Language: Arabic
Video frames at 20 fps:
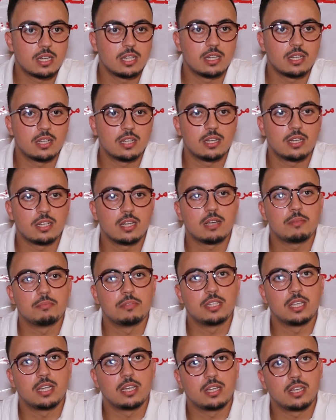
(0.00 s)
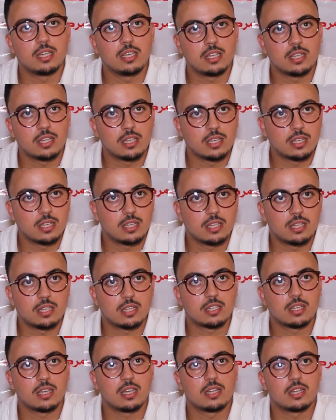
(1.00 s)
الأب ديالي
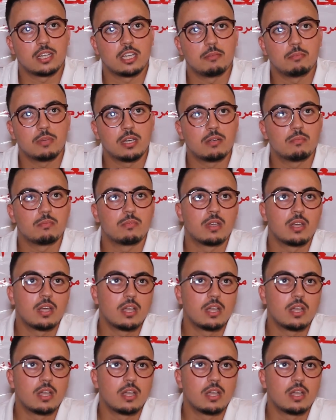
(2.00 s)
كان إمام